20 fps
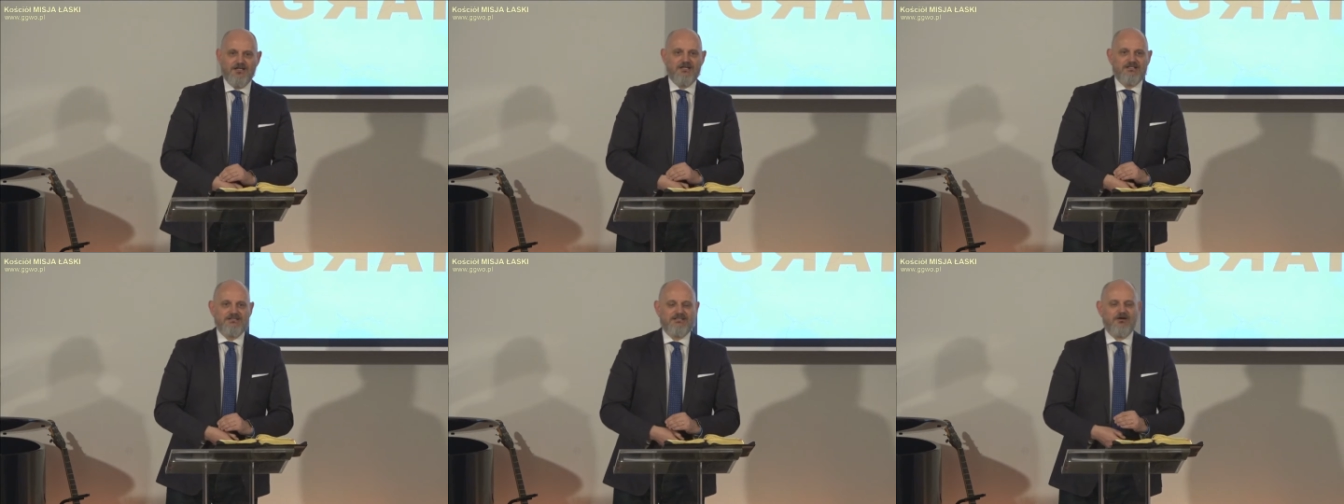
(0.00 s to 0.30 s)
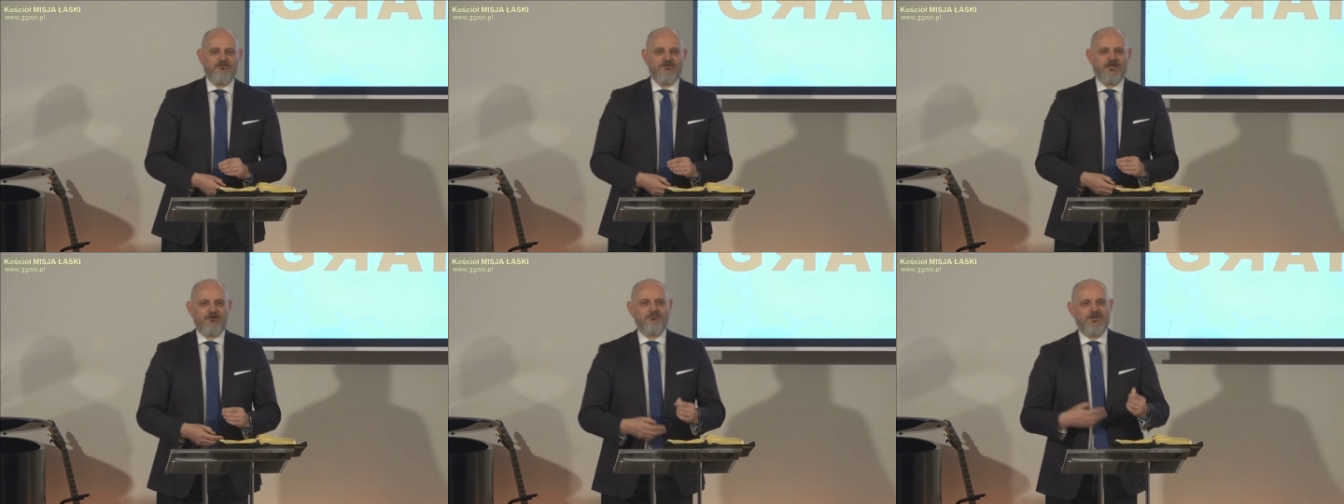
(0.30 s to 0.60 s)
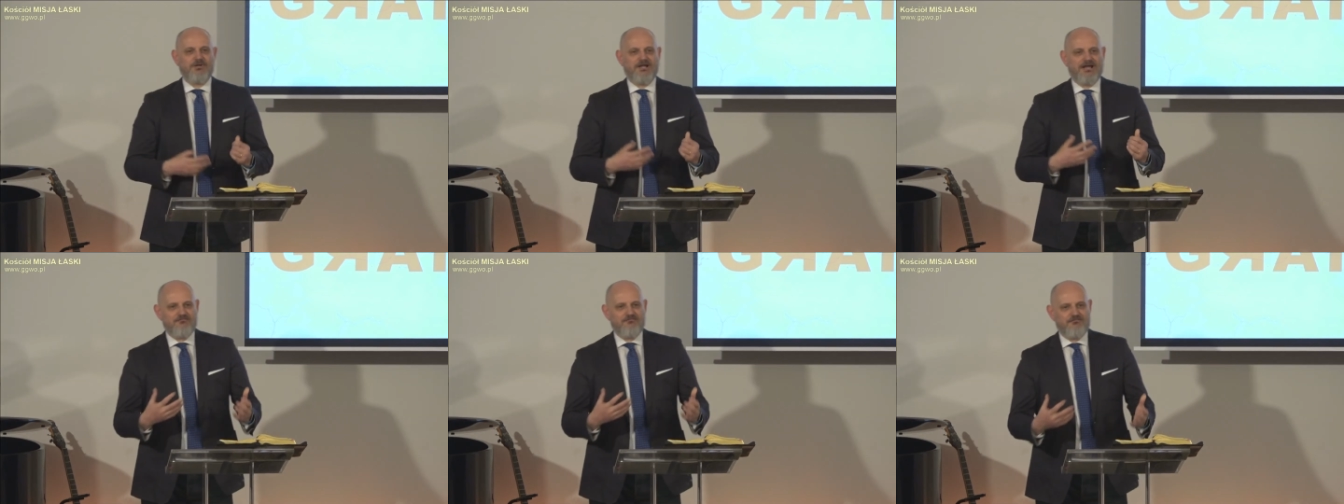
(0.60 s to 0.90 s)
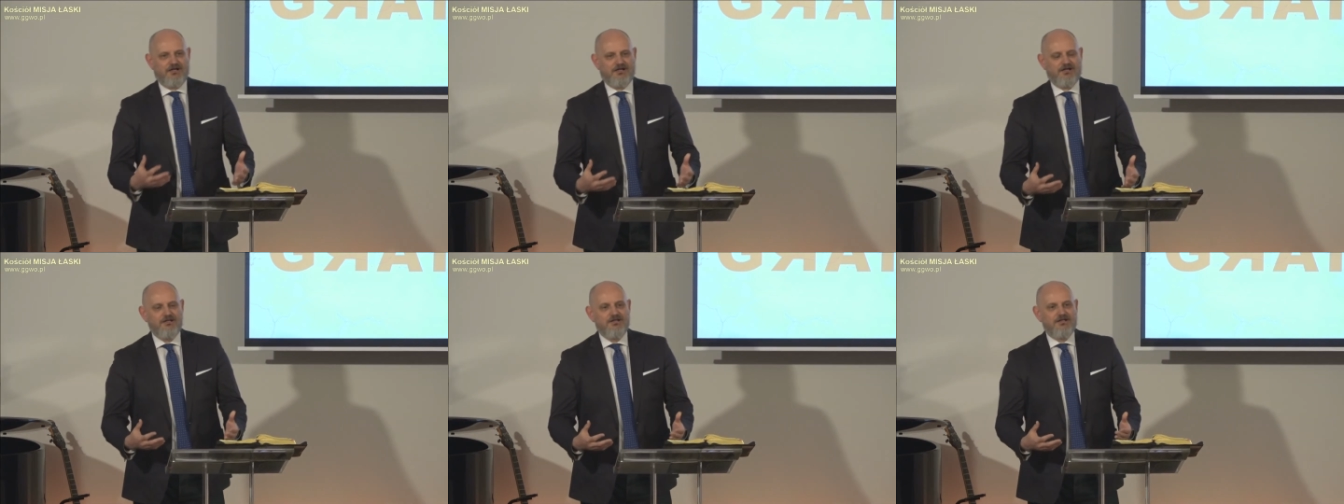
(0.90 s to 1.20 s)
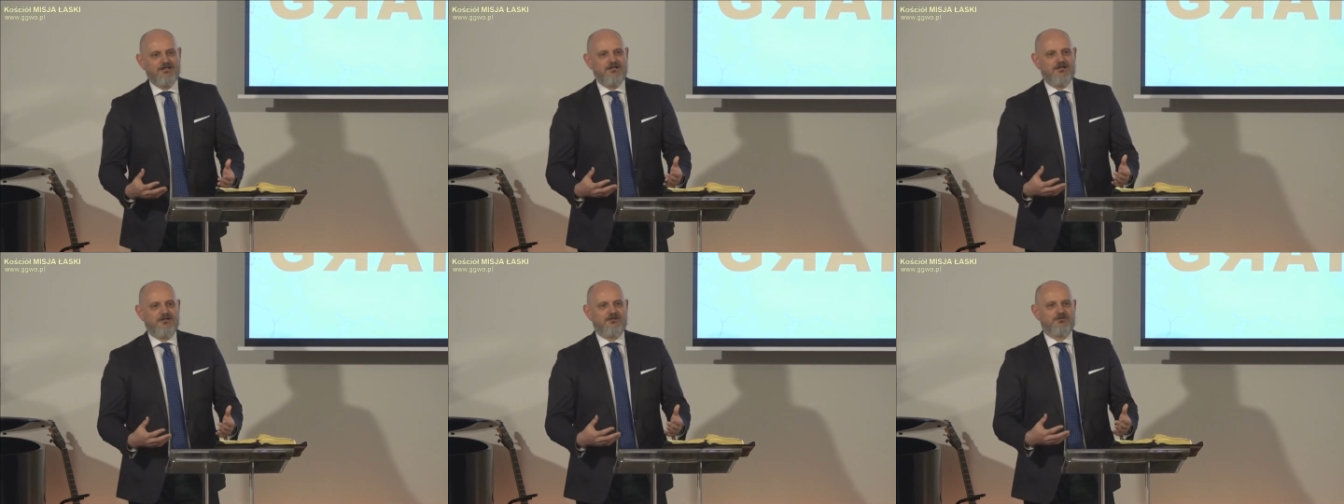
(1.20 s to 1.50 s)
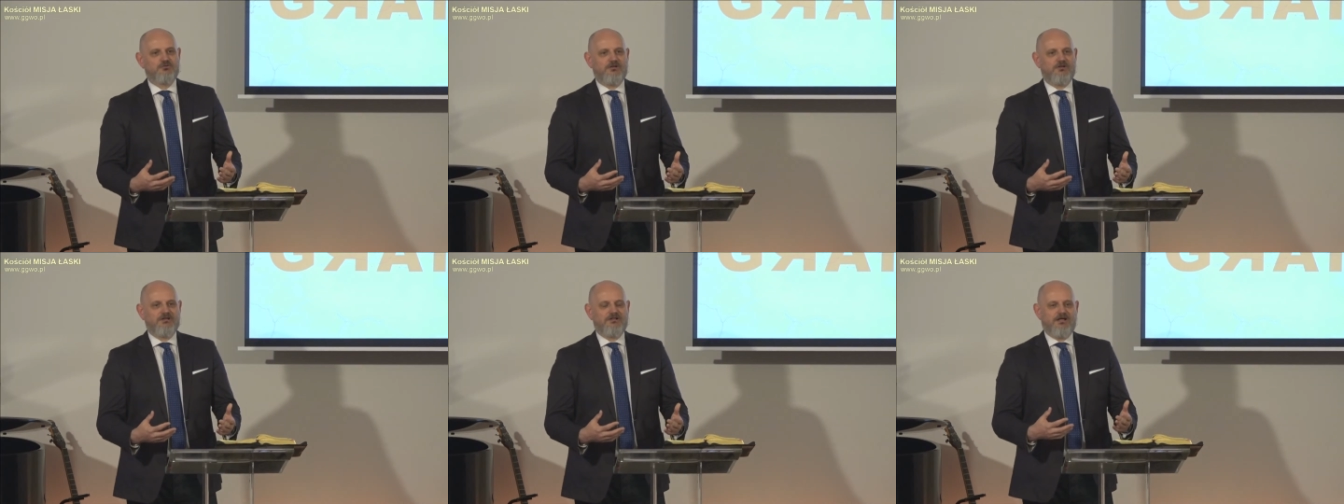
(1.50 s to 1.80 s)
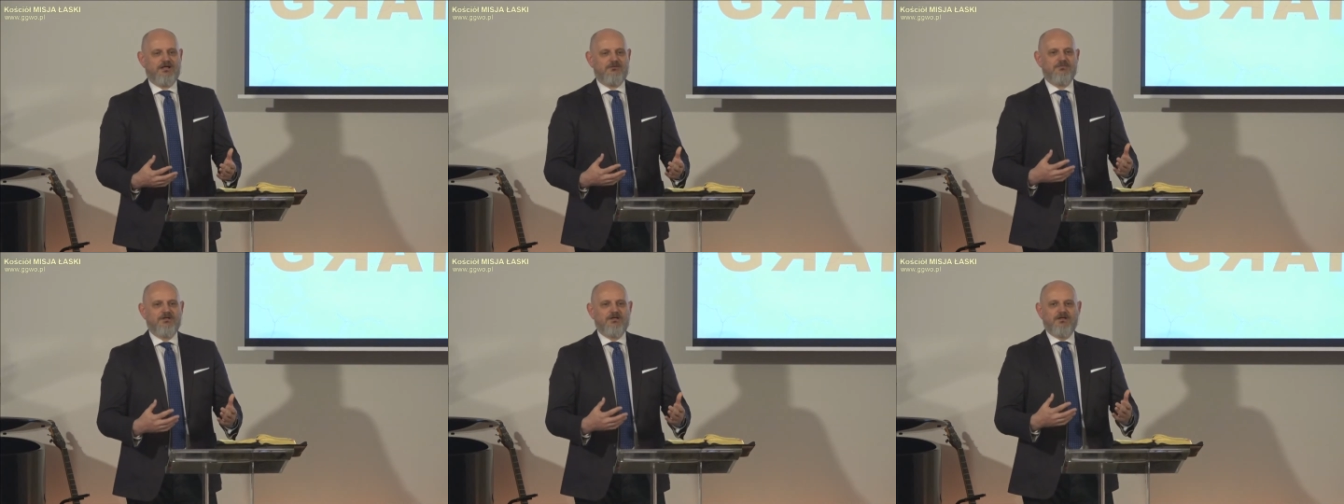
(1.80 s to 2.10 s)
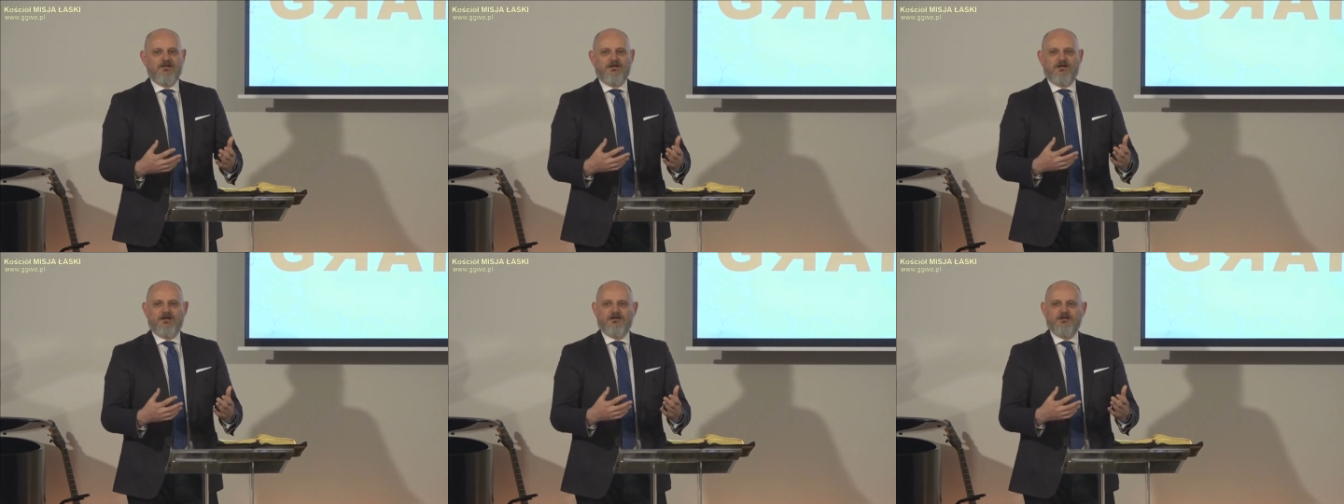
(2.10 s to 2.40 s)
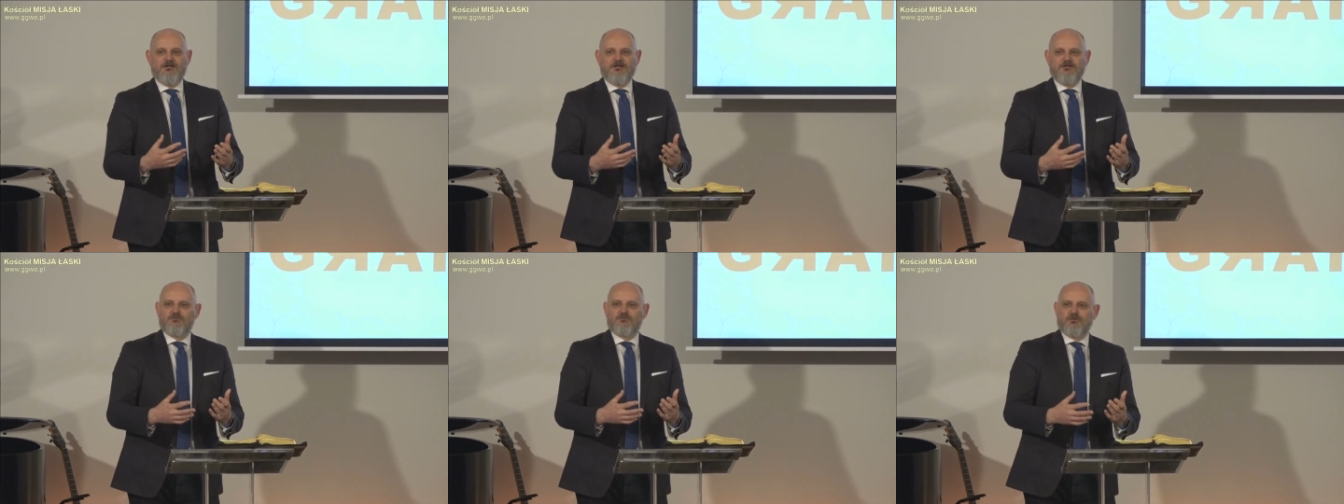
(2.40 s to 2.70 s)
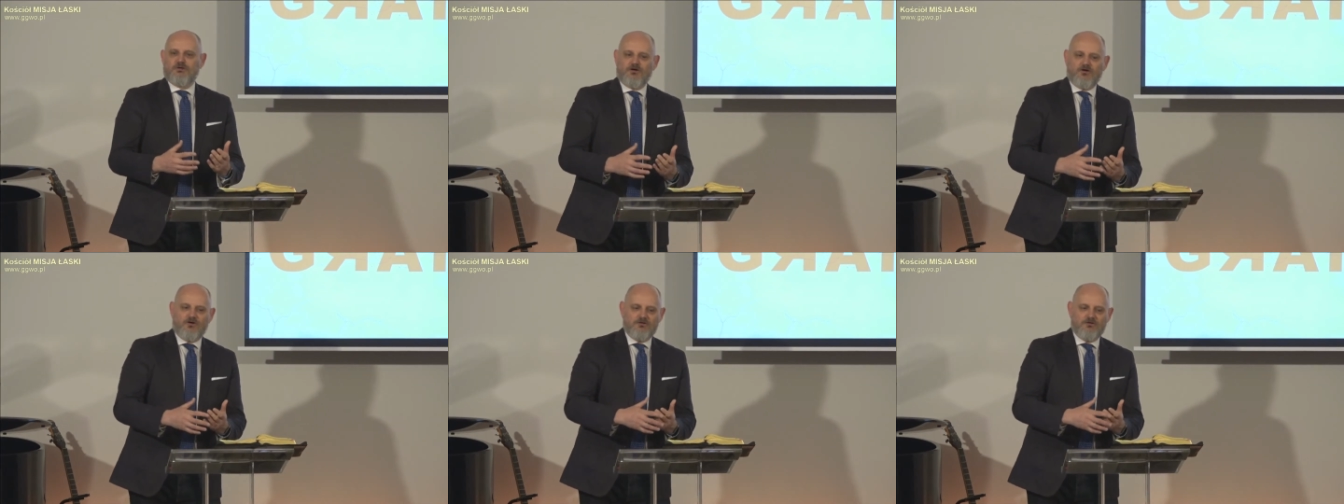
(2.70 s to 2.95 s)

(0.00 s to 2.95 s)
dał nam prawa, e, które, nam, e, które,